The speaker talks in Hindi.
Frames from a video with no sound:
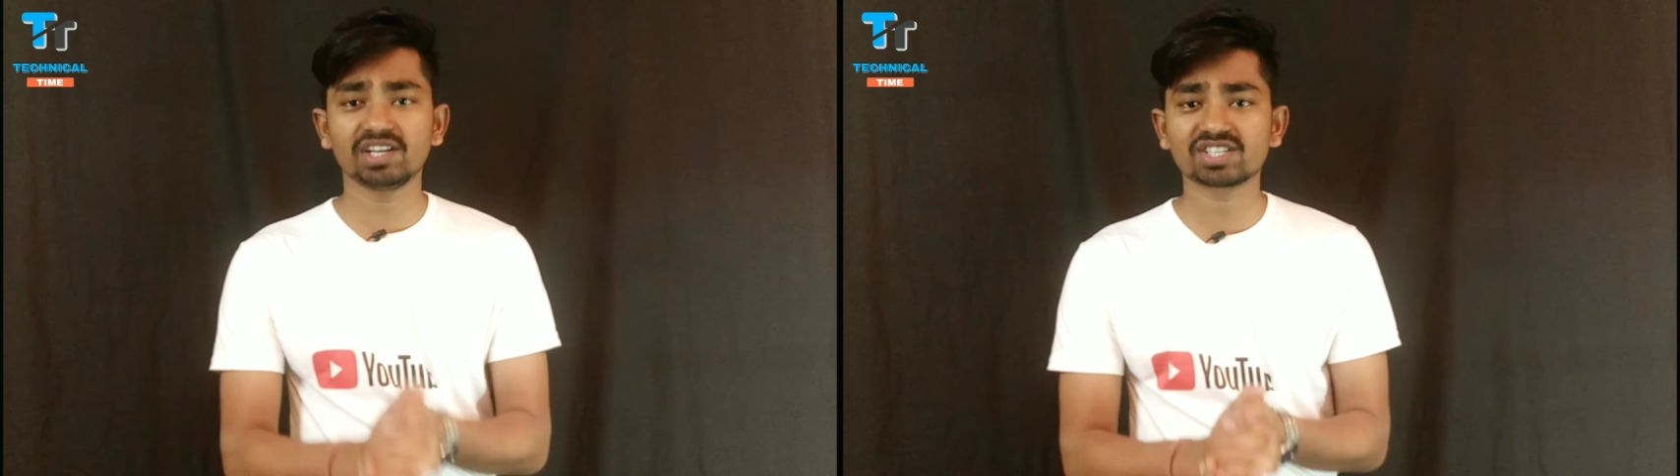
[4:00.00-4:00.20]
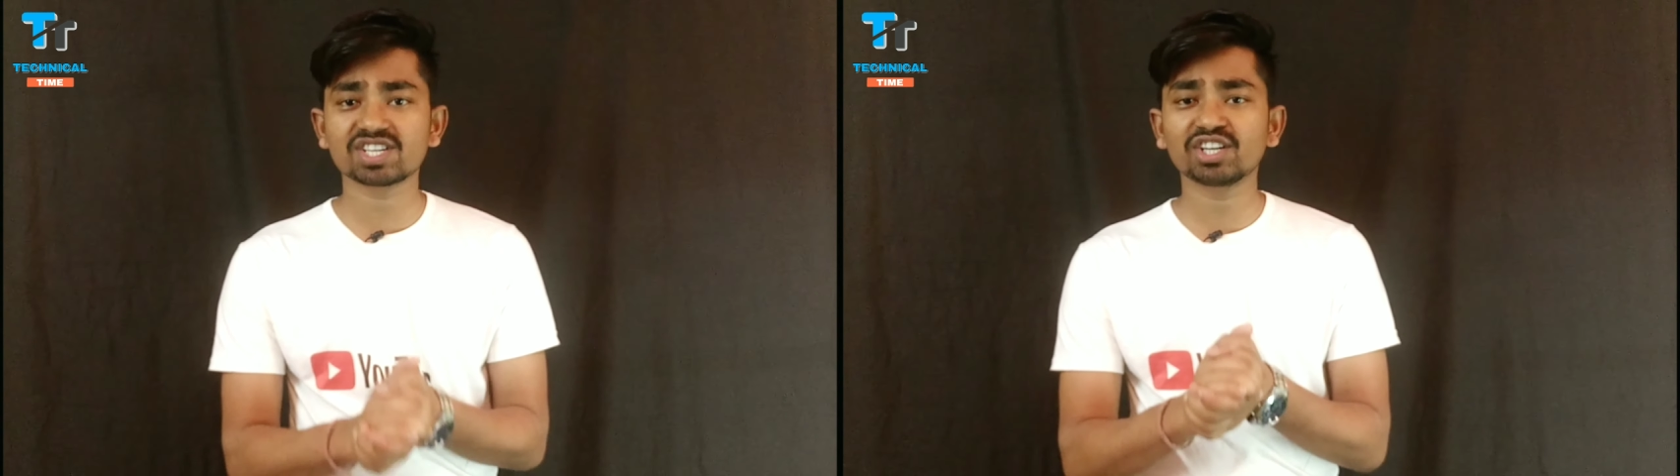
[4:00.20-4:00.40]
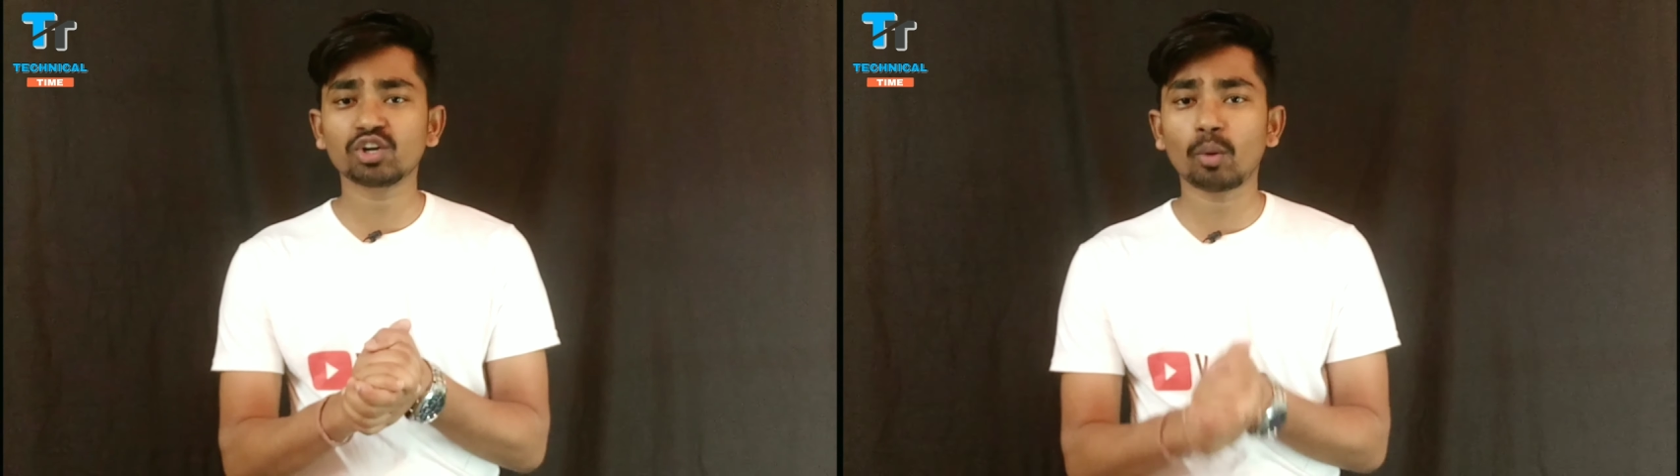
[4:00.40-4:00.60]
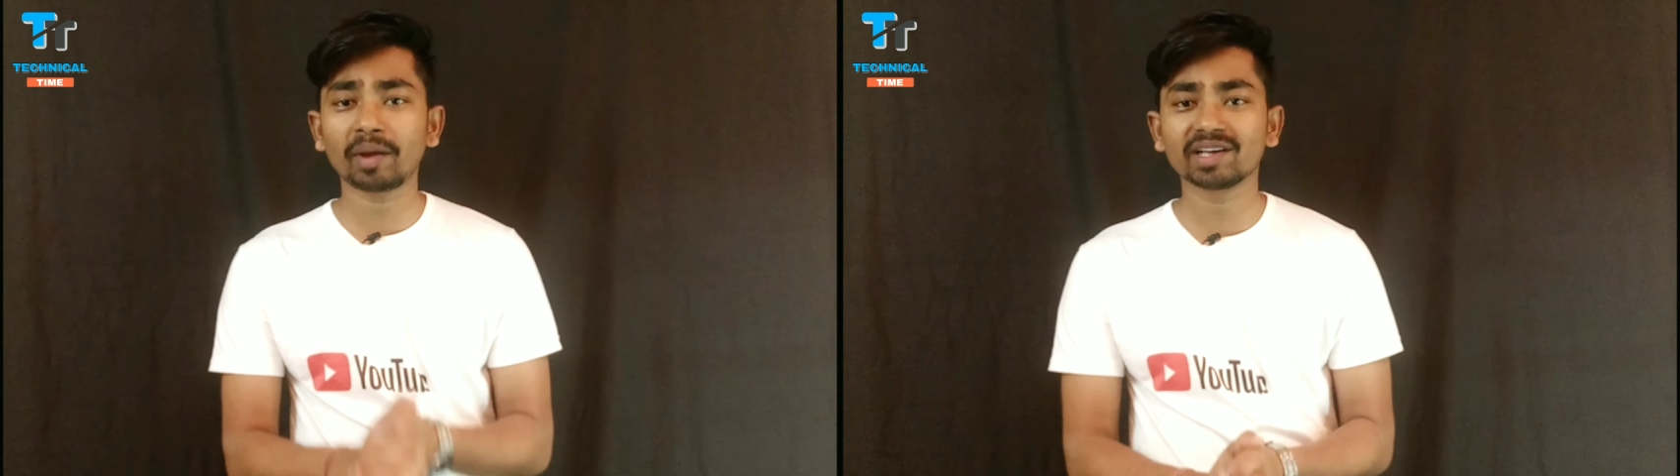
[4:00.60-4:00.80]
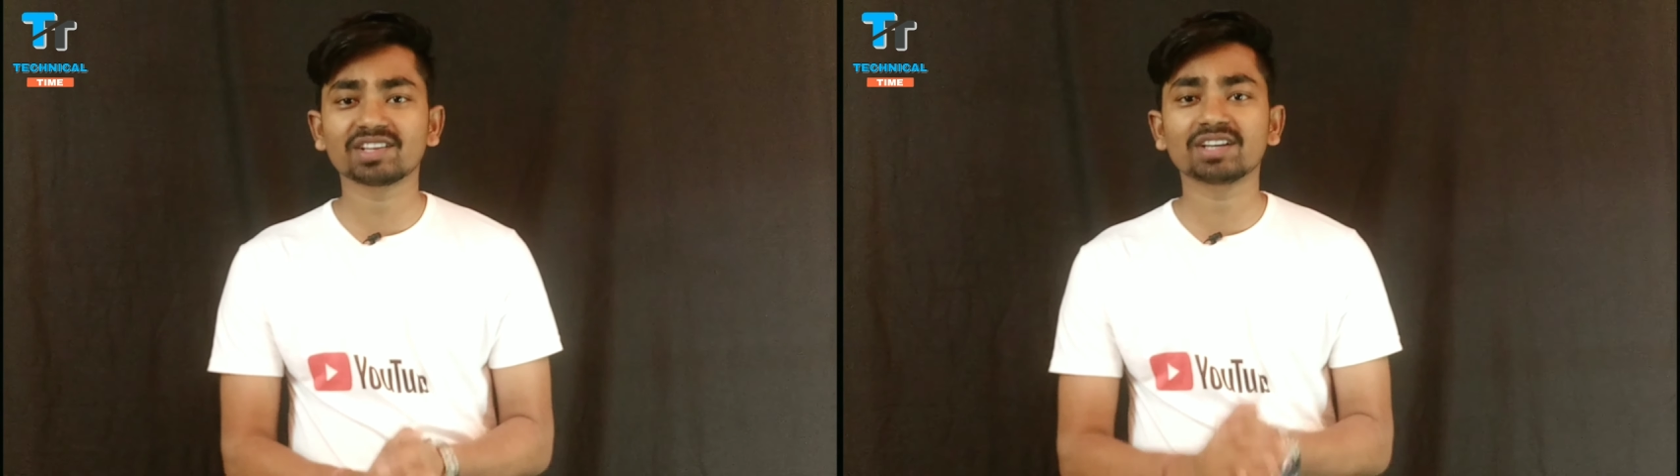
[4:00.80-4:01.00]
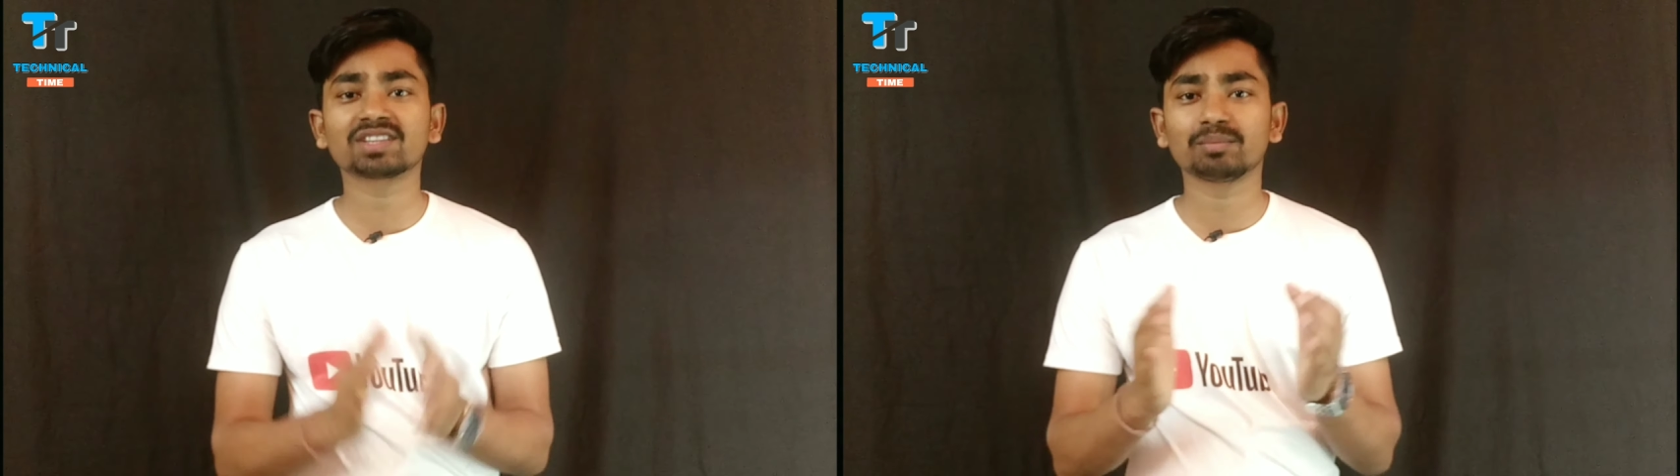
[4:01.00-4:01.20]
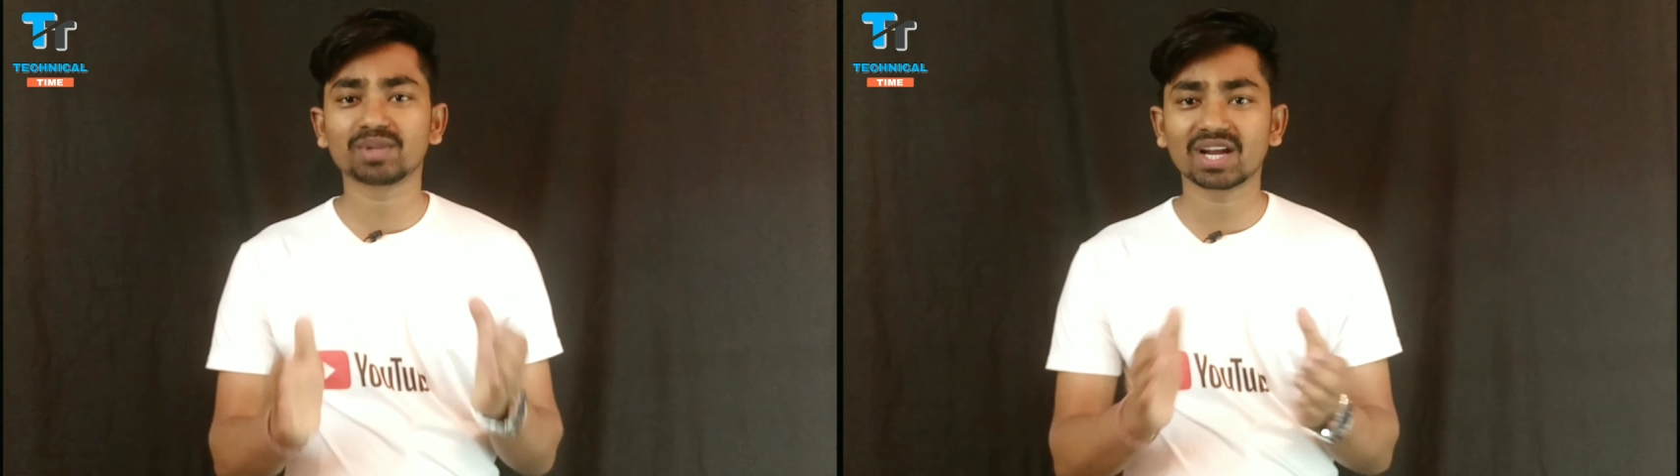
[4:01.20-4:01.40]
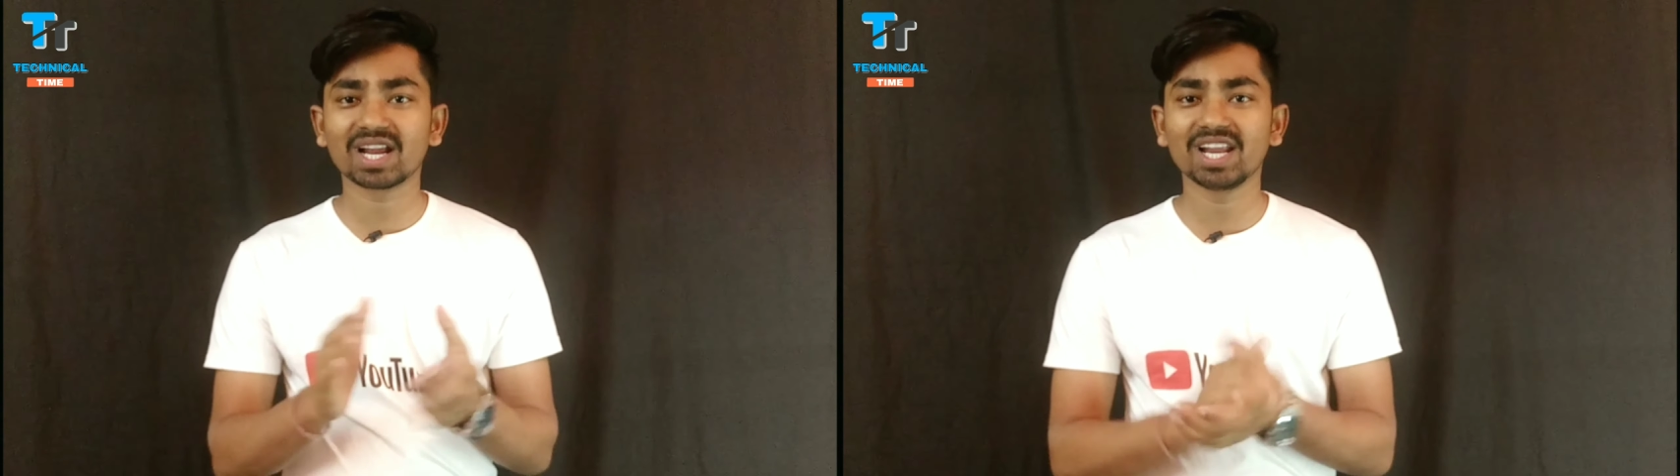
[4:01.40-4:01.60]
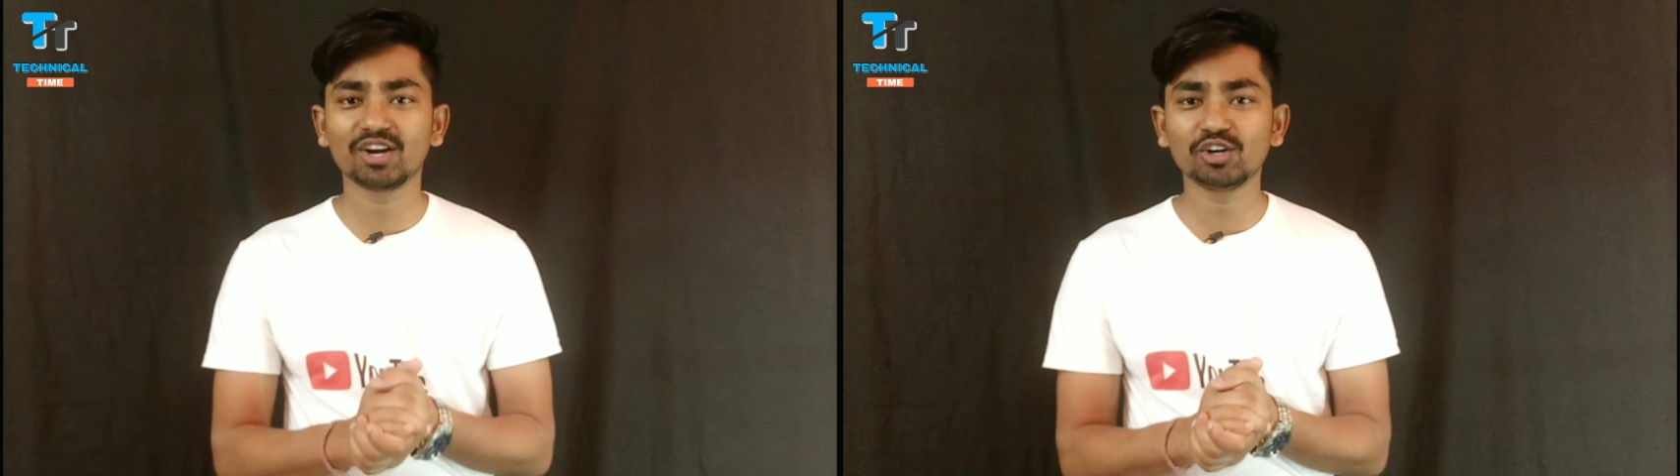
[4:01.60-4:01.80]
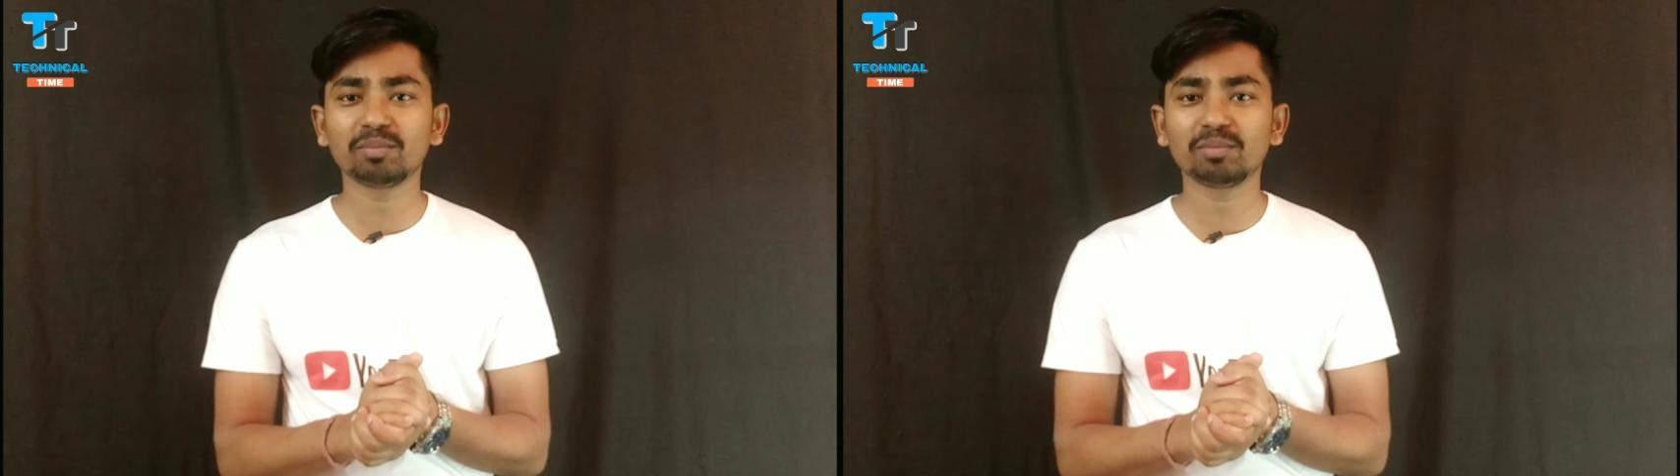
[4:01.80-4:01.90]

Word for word: किसी इंटरेस्टिंग टॉपिक के साथ तब तक के लिए